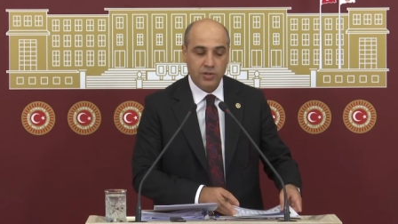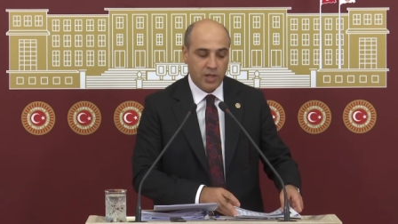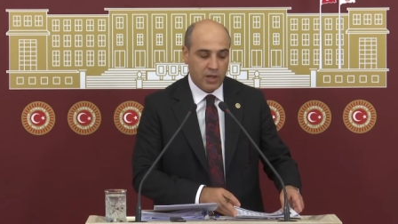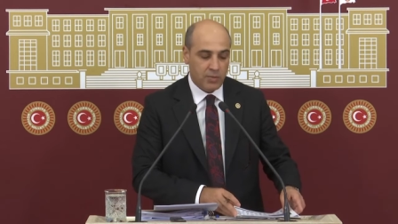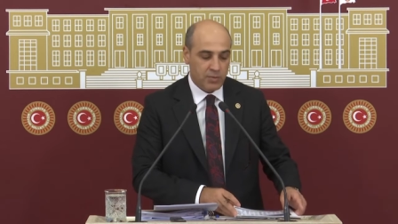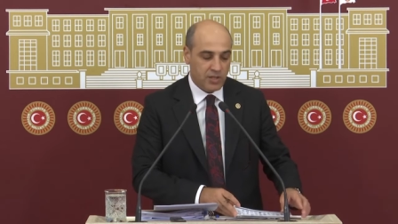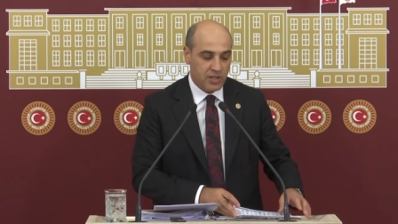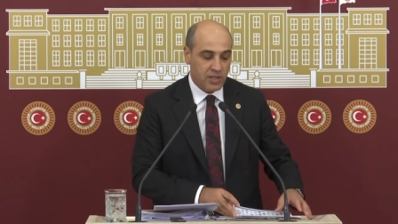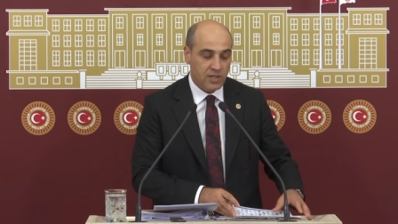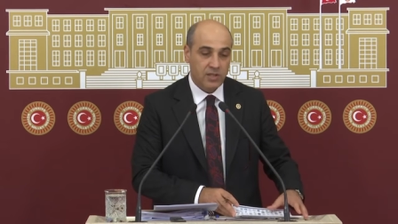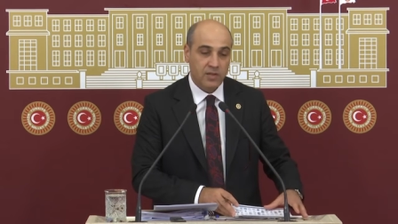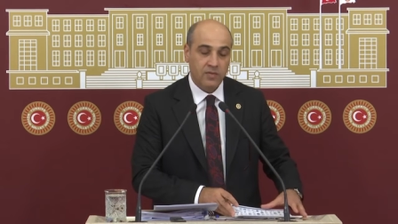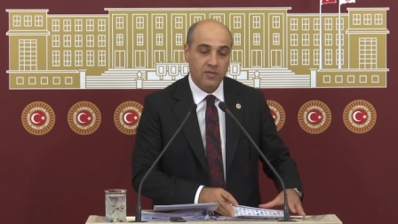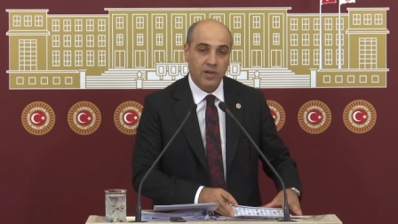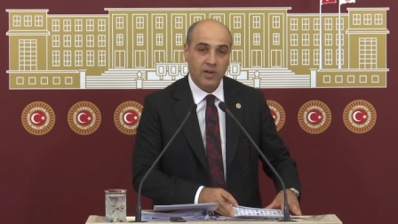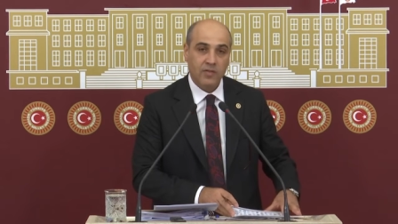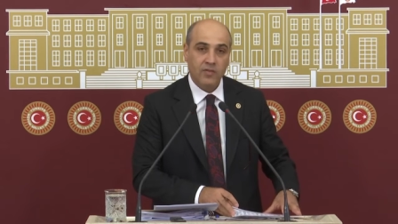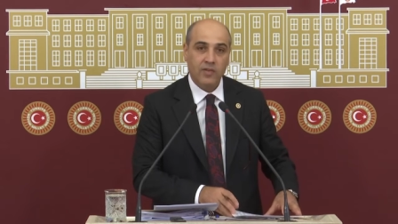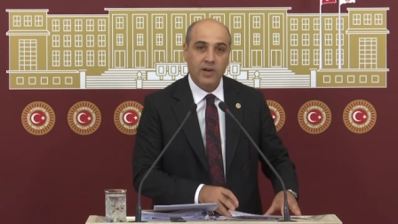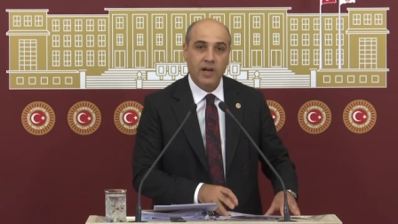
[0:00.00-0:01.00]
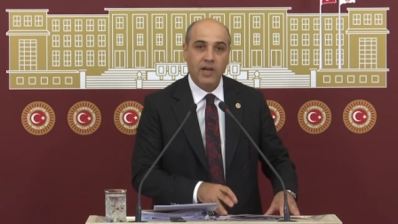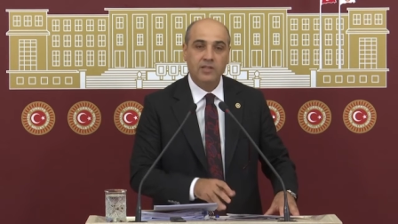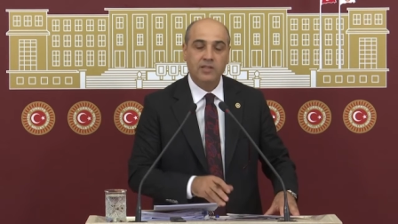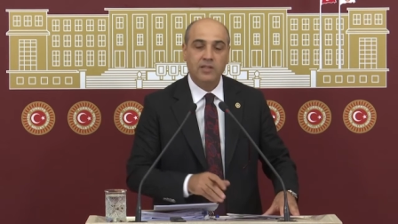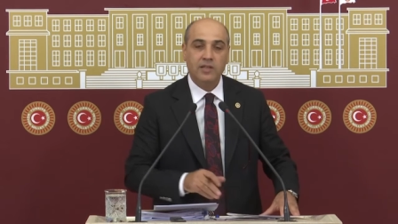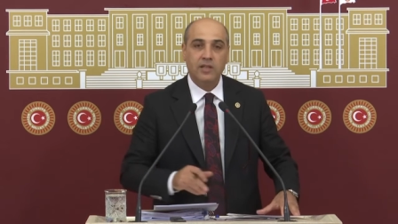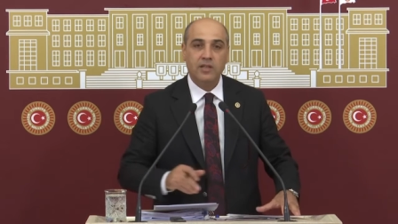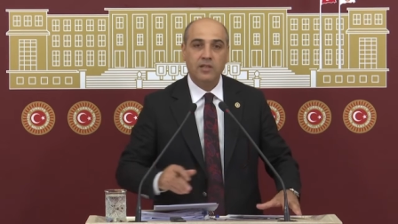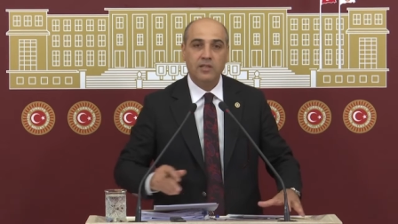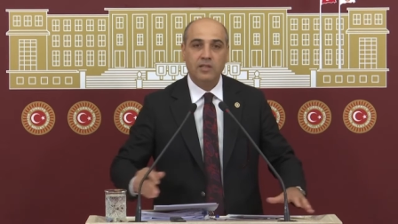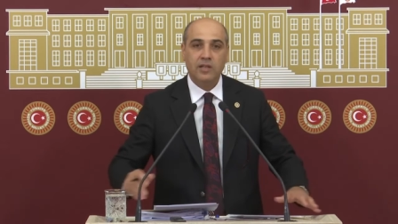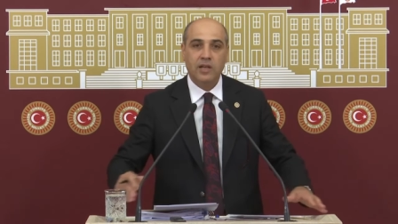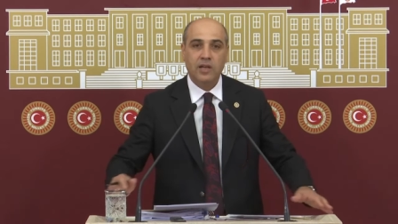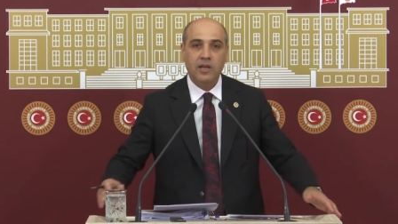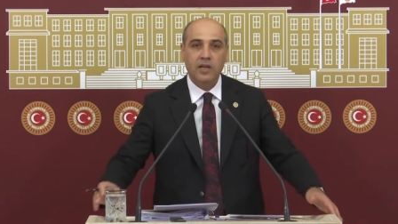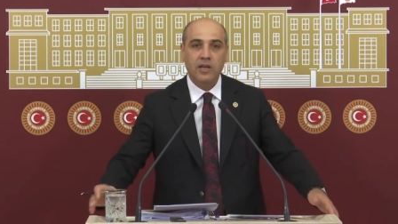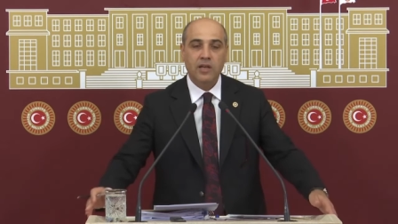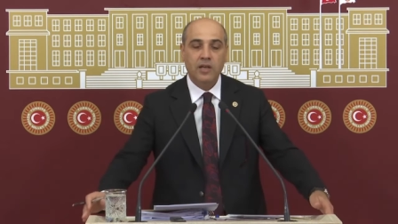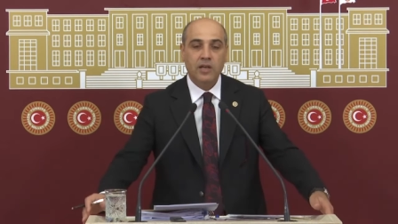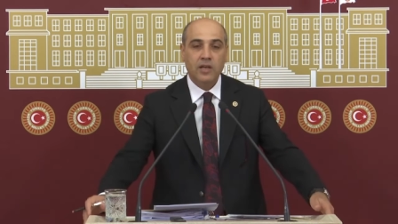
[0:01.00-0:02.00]
Tabi sizin
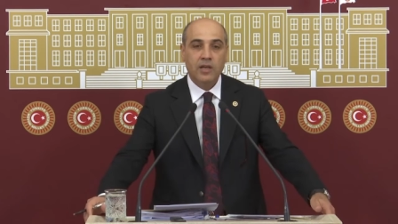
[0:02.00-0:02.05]
vasıtanızla